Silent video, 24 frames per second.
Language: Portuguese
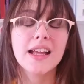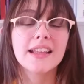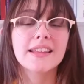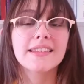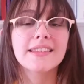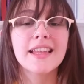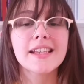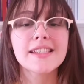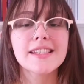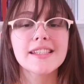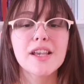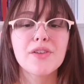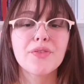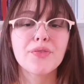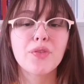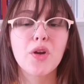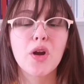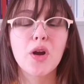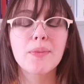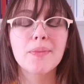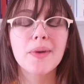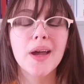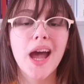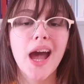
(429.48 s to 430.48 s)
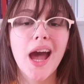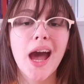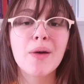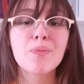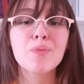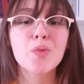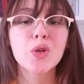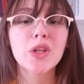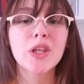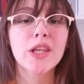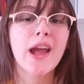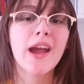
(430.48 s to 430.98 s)
Dessa forma, a
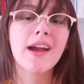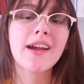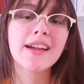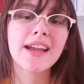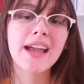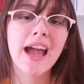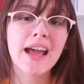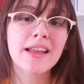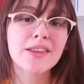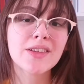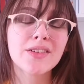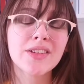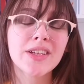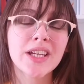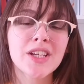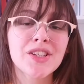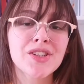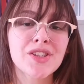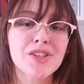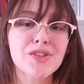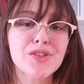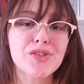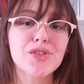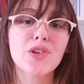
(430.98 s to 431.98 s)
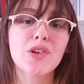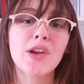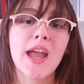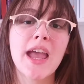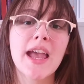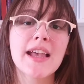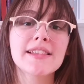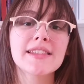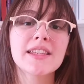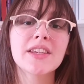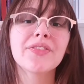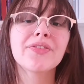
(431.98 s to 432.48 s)
mulher gato que a gente
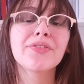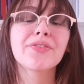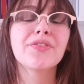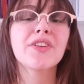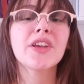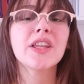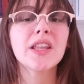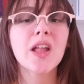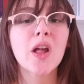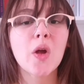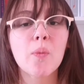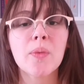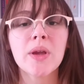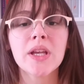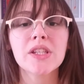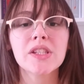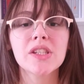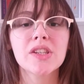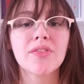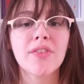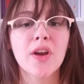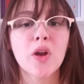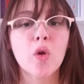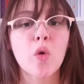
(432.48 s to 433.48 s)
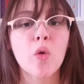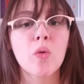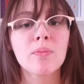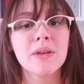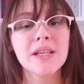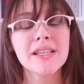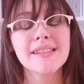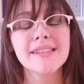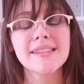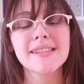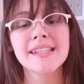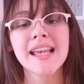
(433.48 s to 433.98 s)
conhece finalmente vai
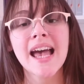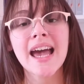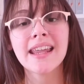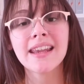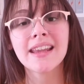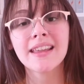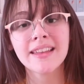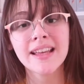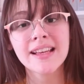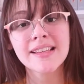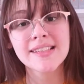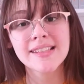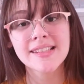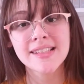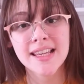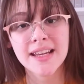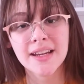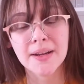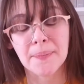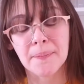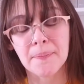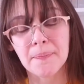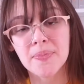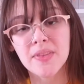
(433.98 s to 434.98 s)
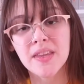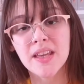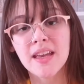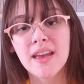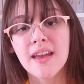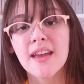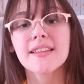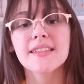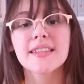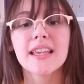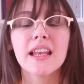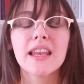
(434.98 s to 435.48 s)
começar a nascer.
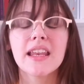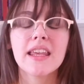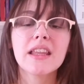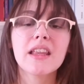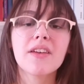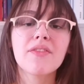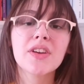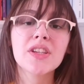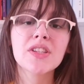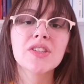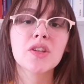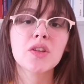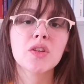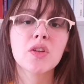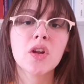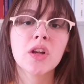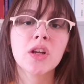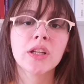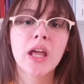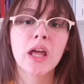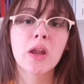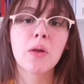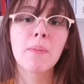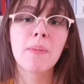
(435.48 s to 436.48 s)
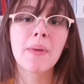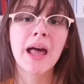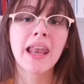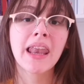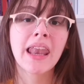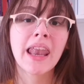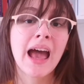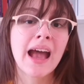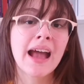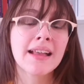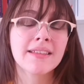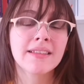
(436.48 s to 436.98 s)
Celina vai se tornar uma
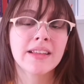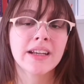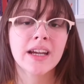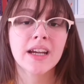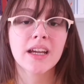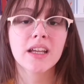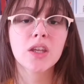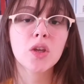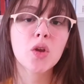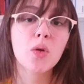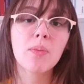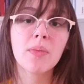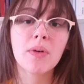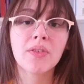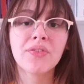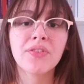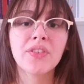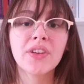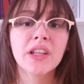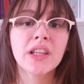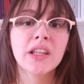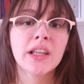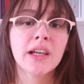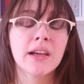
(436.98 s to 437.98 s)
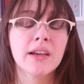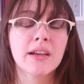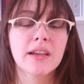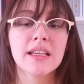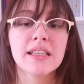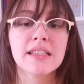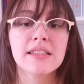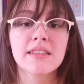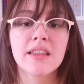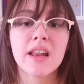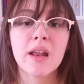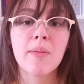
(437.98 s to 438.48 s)
ladra e uma vilã
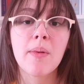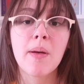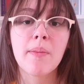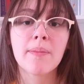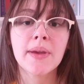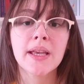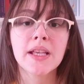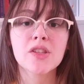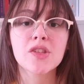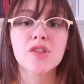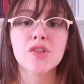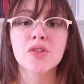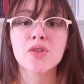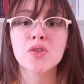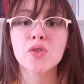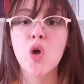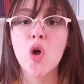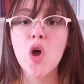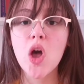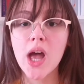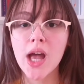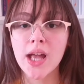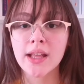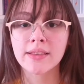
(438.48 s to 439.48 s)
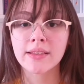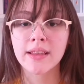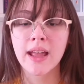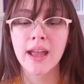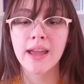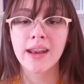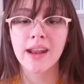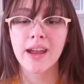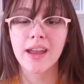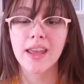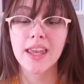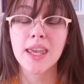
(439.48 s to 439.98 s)
extremamente
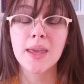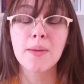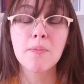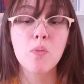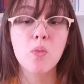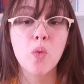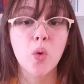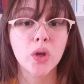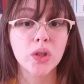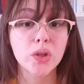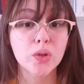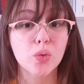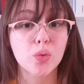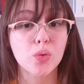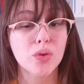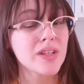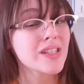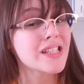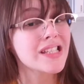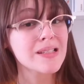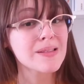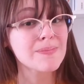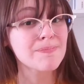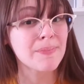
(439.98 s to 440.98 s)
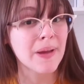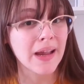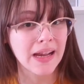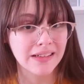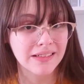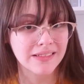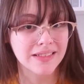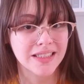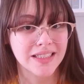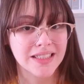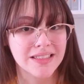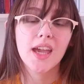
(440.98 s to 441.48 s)
sorrateira e muito
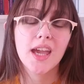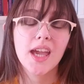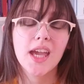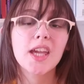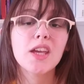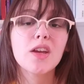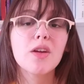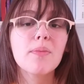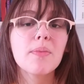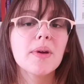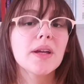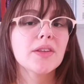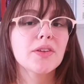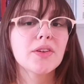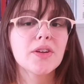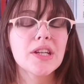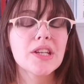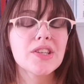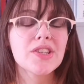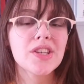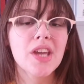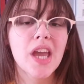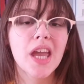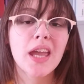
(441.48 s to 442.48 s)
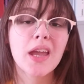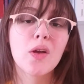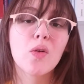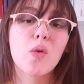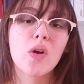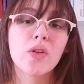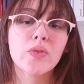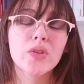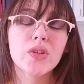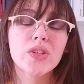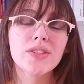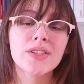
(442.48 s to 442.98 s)
esperta. Em uma noite,
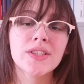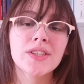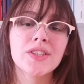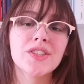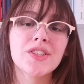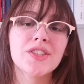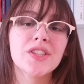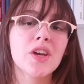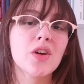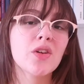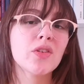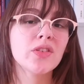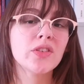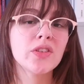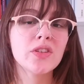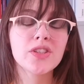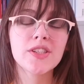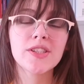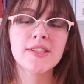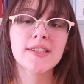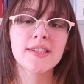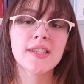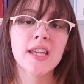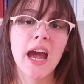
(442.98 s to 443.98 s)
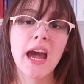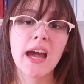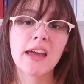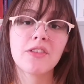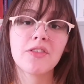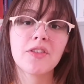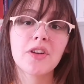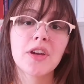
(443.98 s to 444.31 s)
enquanto assistia ao noticiário,